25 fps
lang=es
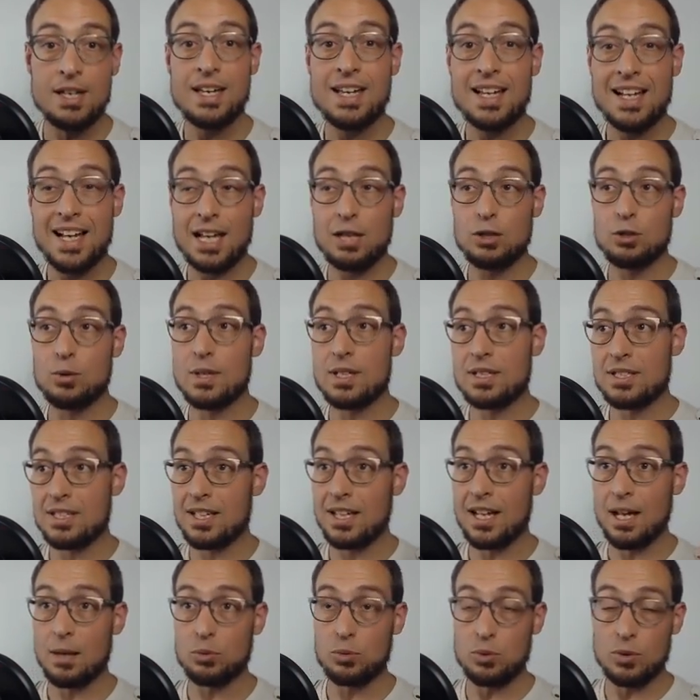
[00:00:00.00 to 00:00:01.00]
que a su vez se
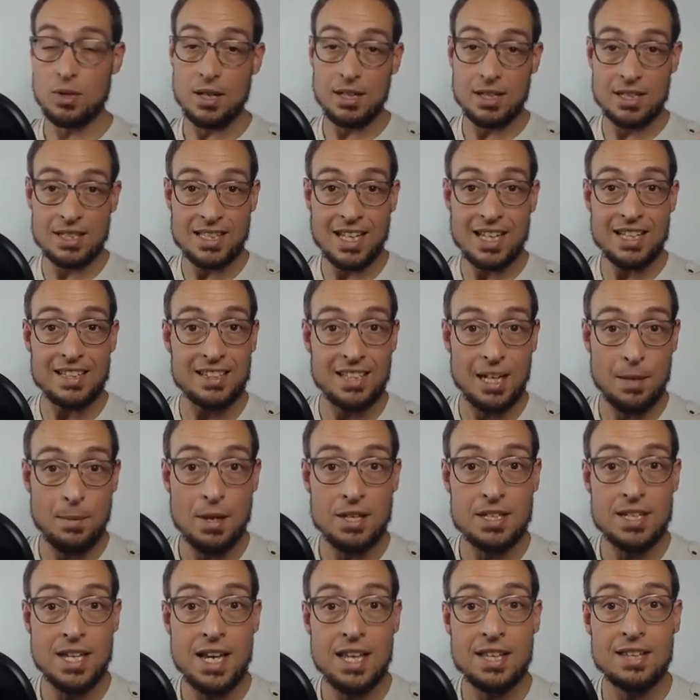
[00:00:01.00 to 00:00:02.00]
encapsula quizá en
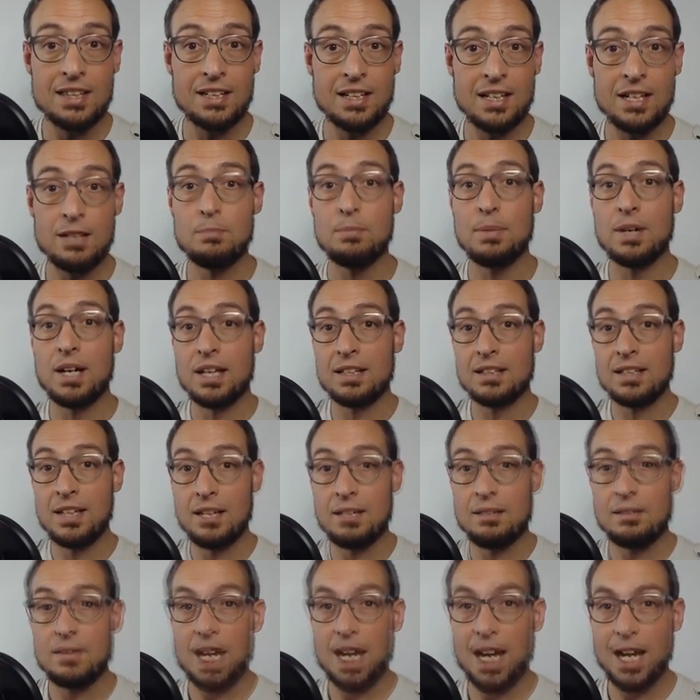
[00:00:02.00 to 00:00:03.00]
tramas Ethernet para
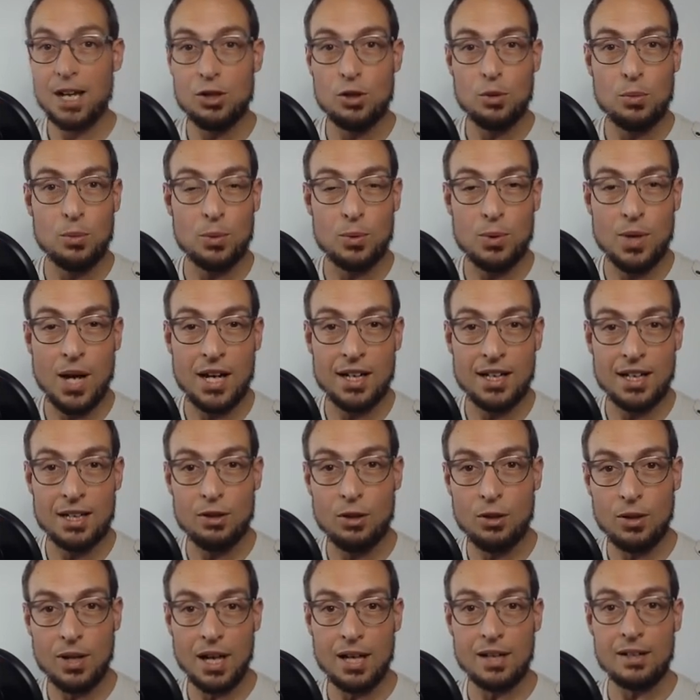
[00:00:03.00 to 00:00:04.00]
andar viajando por una red
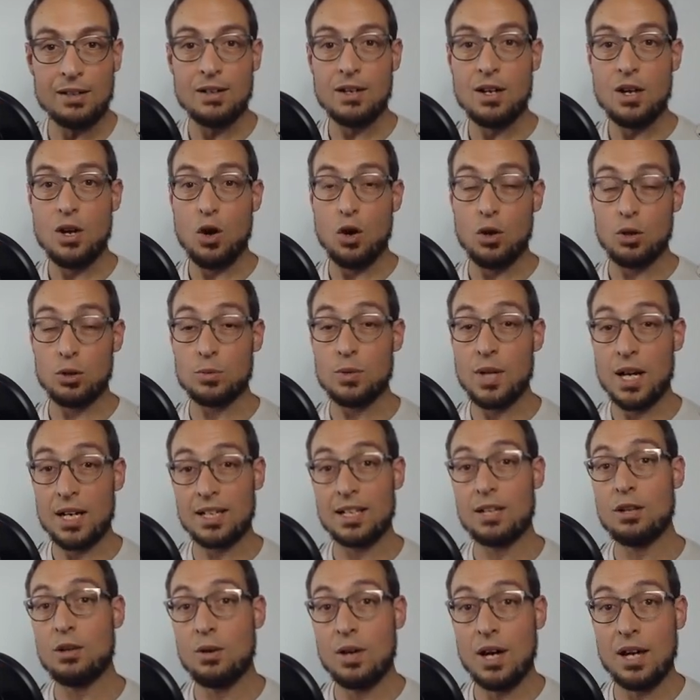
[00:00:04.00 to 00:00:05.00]
local o de una
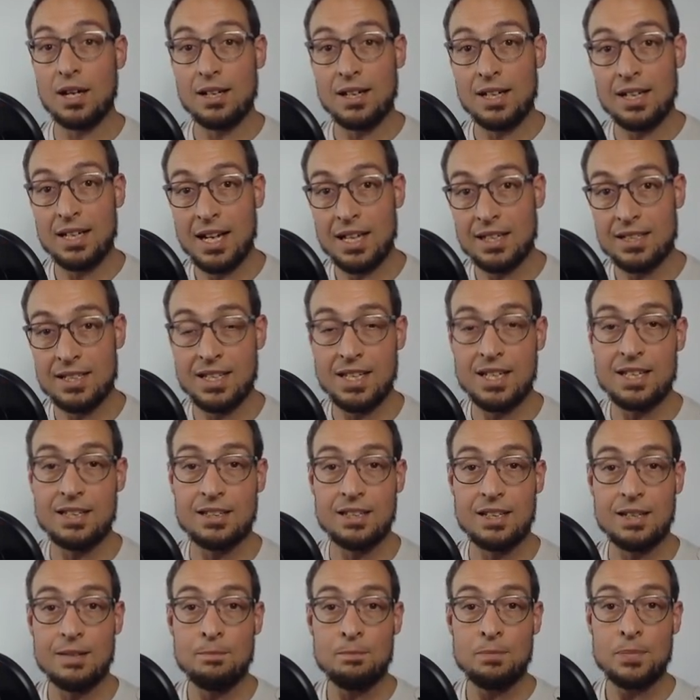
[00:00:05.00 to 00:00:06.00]
red local en la
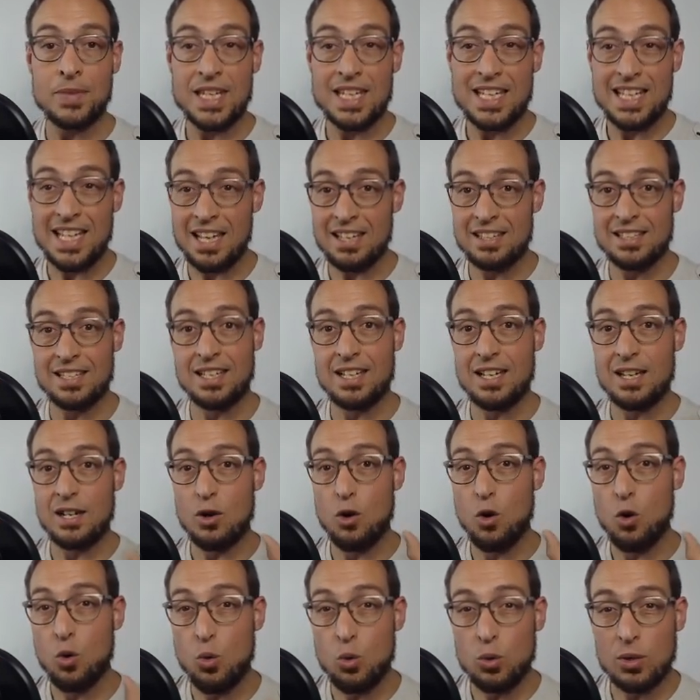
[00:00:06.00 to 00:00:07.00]
siguiente, y así
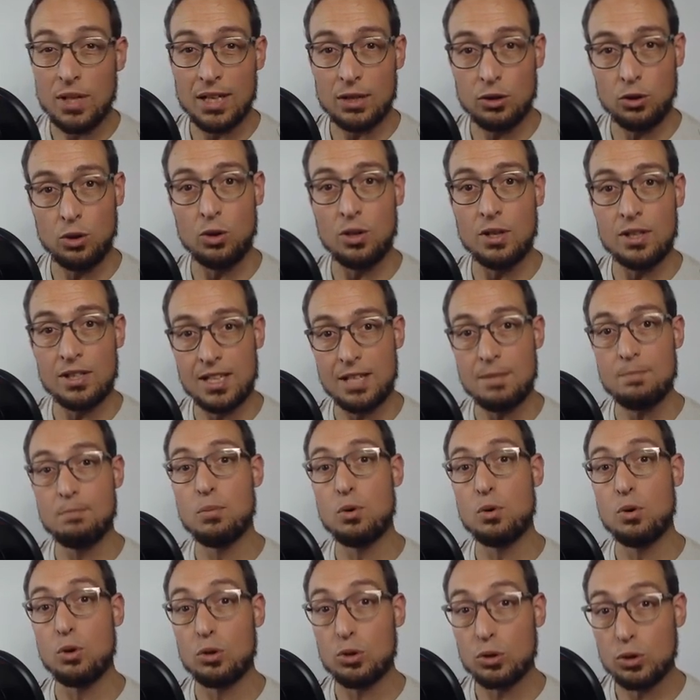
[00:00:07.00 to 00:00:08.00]
ocurre todo el
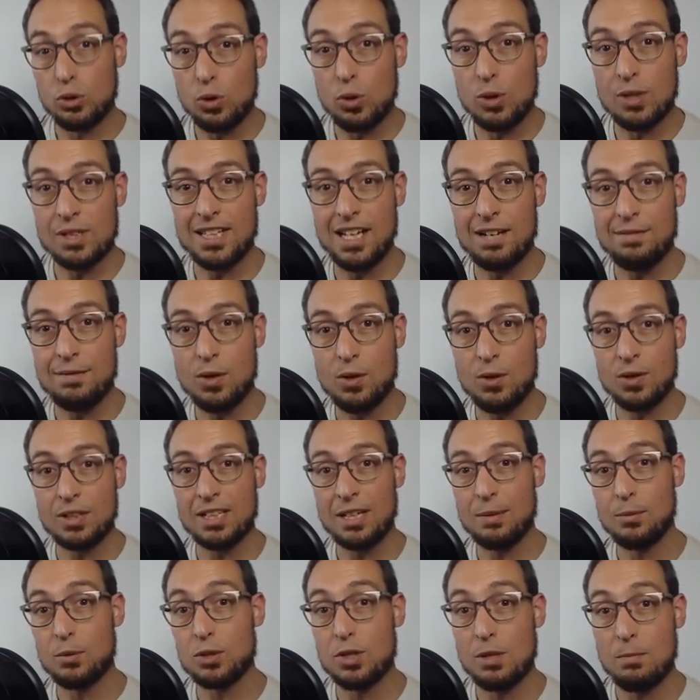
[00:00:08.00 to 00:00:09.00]
tiempo con todo el tráfico que
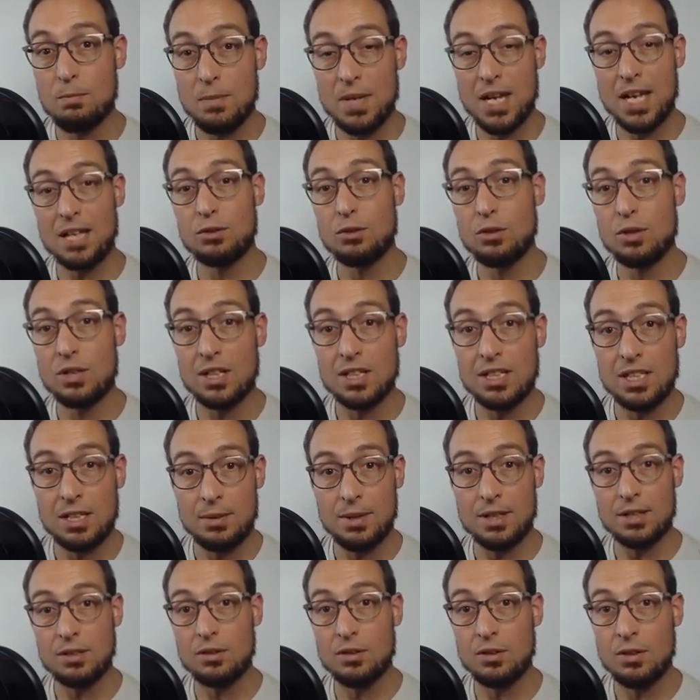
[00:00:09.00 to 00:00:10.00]
estamos enviando y
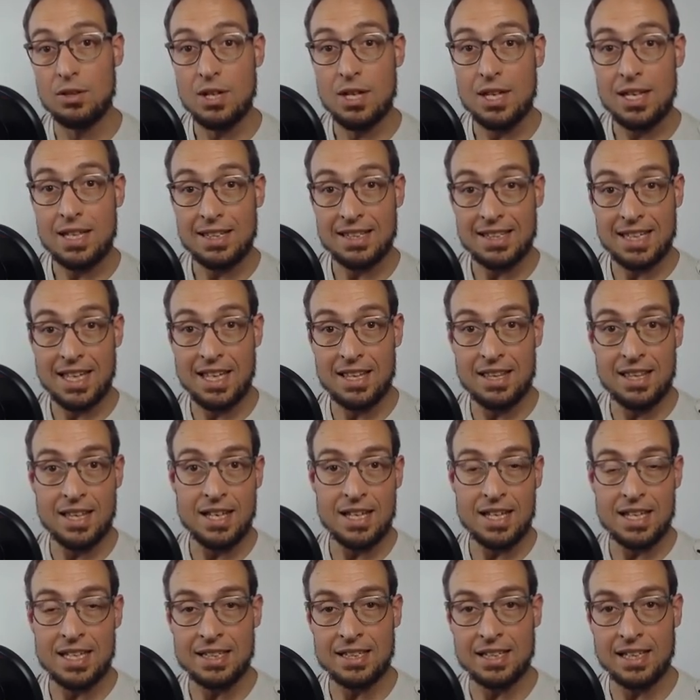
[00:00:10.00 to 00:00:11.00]
recibiendo desde
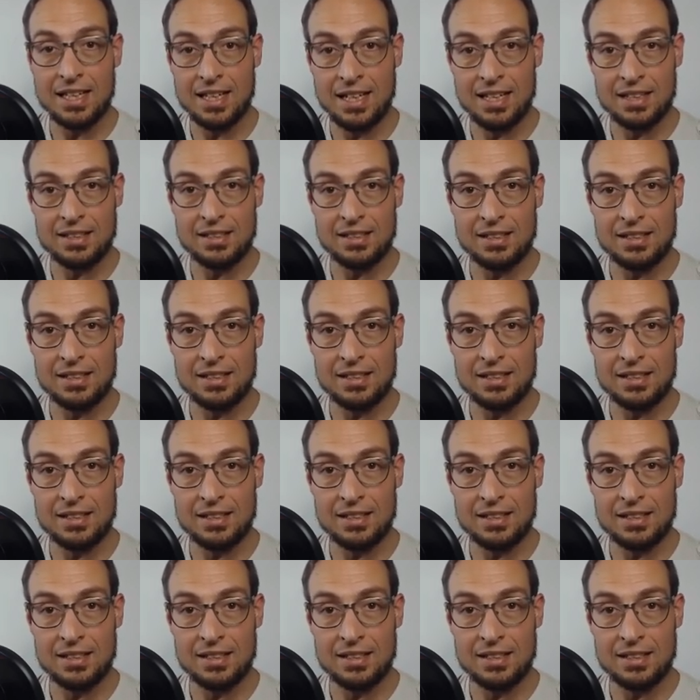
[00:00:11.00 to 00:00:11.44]
Internet